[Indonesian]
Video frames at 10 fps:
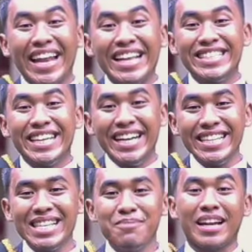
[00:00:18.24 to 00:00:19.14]
Game
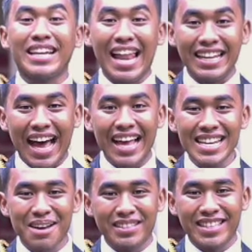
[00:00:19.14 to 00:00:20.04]
Rangers, perkenalkan
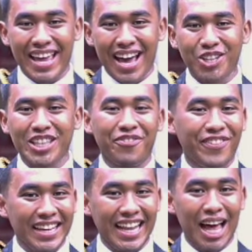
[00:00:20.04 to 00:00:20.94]
nama saya
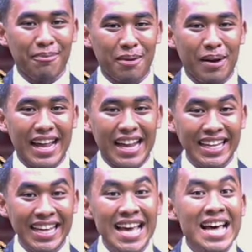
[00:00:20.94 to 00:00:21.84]
Octavian Ilham
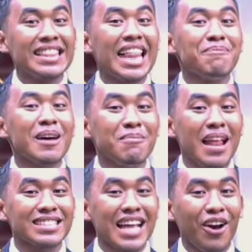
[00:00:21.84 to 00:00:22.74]
Ramadhani,
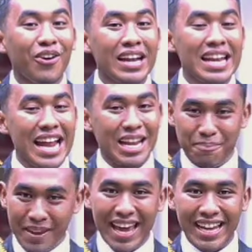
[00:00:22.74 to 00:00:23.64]
18 tahun dari
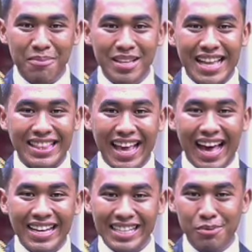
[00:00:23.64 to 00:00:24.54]
Tim Erodi
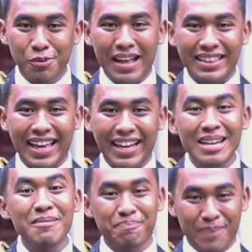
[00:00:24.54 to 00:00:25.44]
Satya, Kabupaten
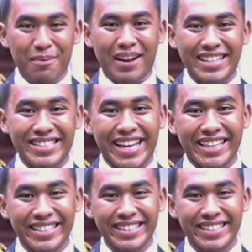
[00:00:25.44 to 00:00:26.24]
Pamekasan.